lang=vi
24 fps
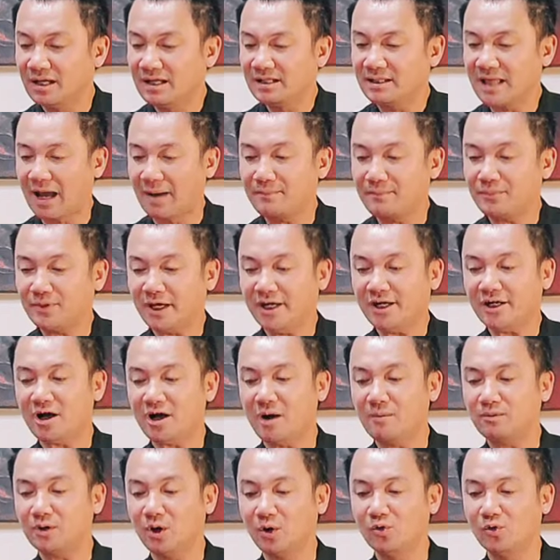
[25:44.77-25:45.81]
thậm chí
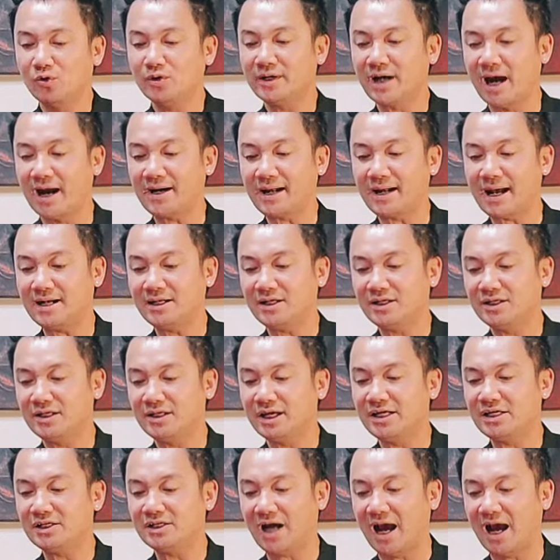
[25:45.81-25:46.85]
không đủ khả năng
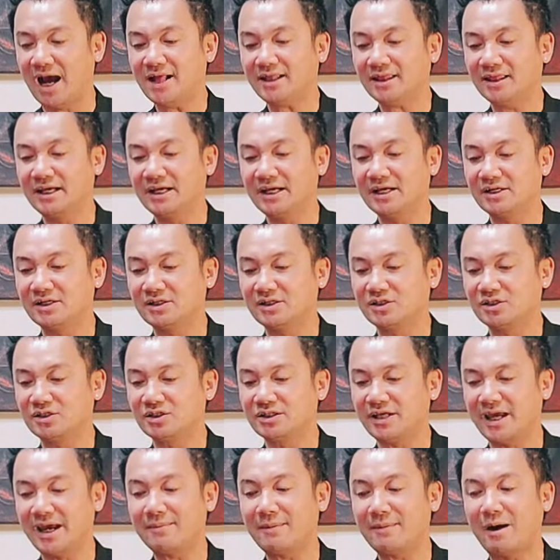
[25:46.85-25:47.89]
chi trả tiền
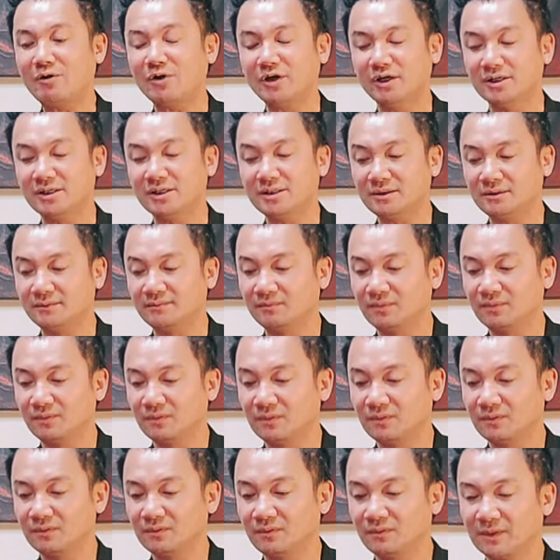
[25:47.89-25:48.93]
xe bảo dưỡng,
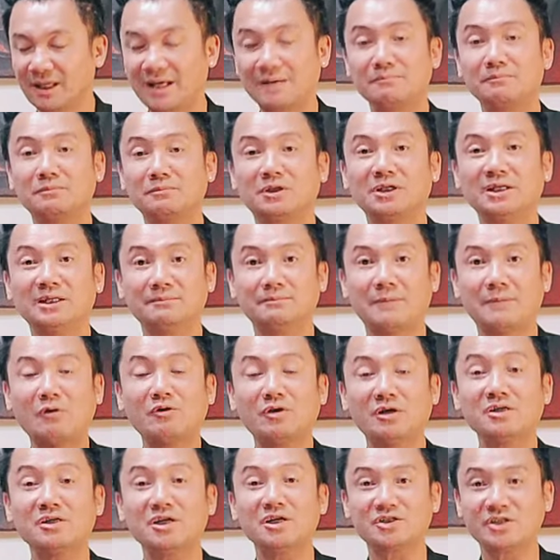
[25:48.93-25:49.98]
tiền truyền bảo
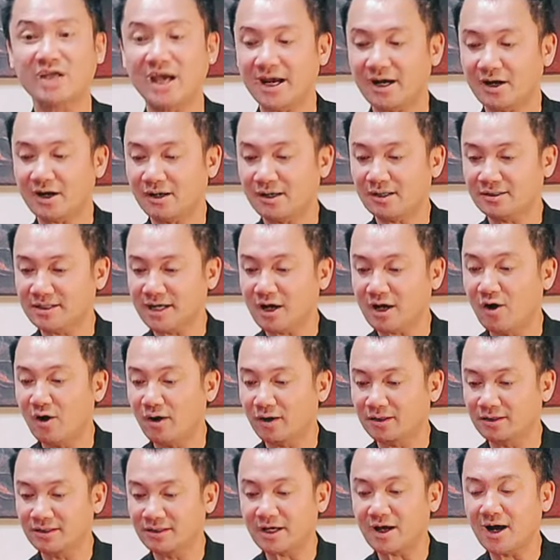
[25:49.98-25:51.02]
dưỡng cho xe xe hội
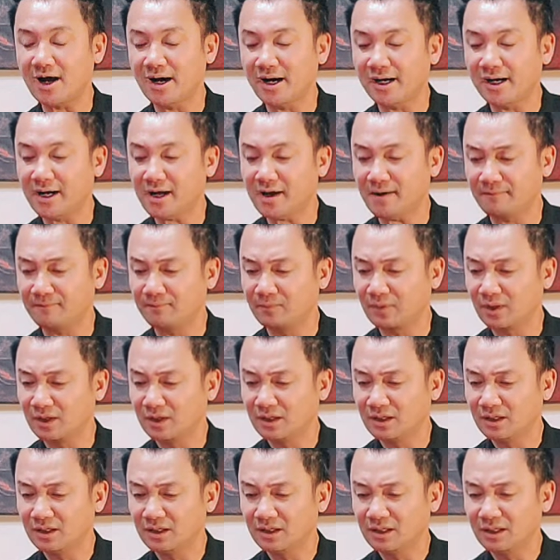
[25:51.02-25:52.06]
xe cơ hơi đó,
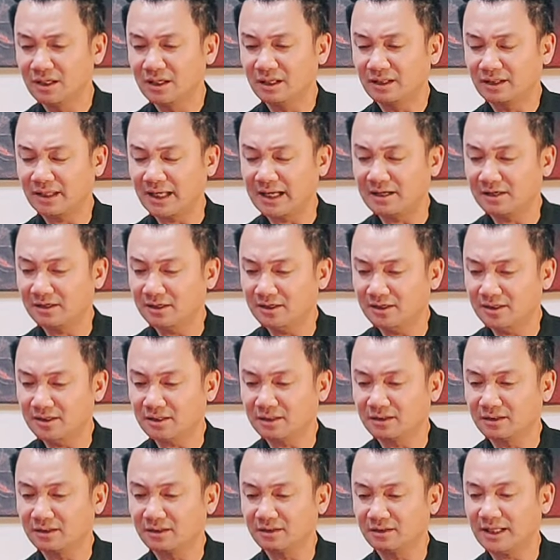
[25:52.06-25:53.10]
tiền
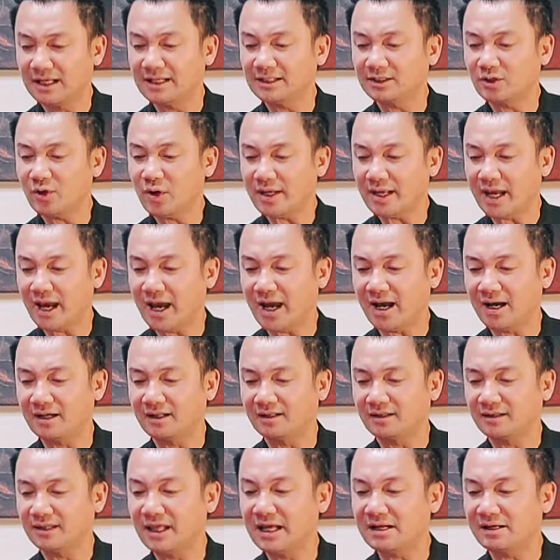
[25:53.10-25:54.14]
lương, tiền thuê nhà,
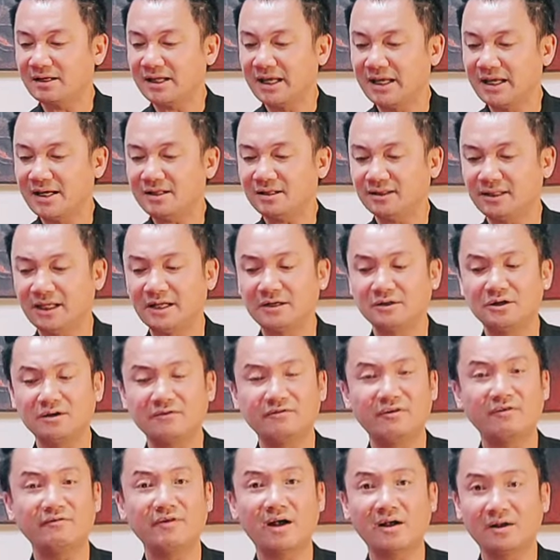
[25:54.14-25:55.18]
tiền điện, tiền nước
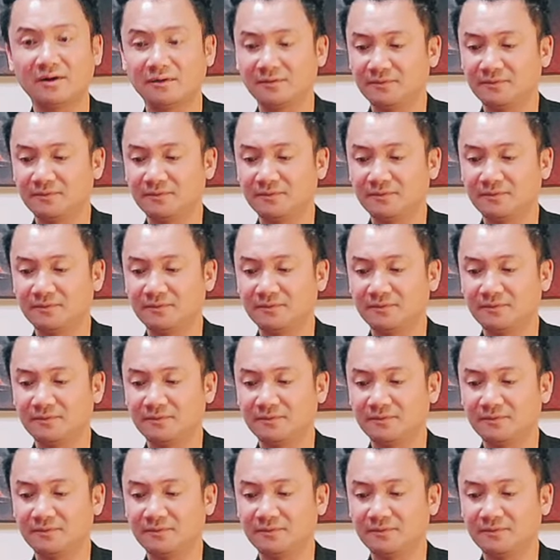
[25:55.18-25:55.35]
vân vân.